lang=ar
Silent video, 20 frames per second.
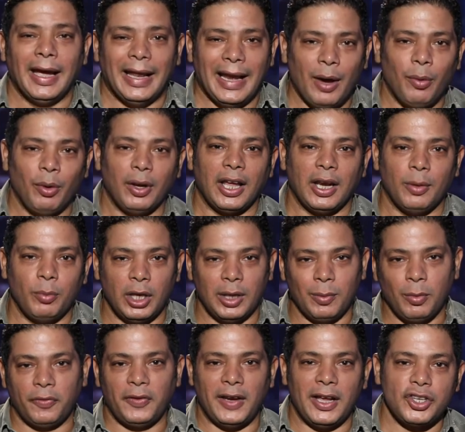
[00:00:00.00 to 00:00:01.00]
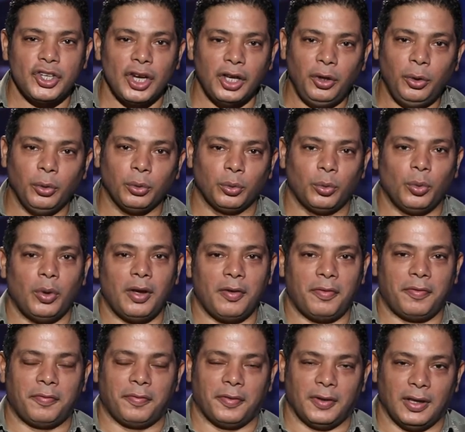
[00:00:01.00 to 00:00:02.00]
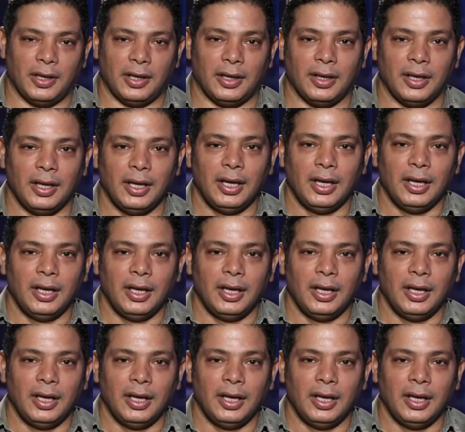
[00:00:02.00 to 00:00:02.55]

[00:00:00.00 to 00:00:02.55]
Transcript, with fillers: الاول كانوا بيجيبوا فلاشه يحطوها في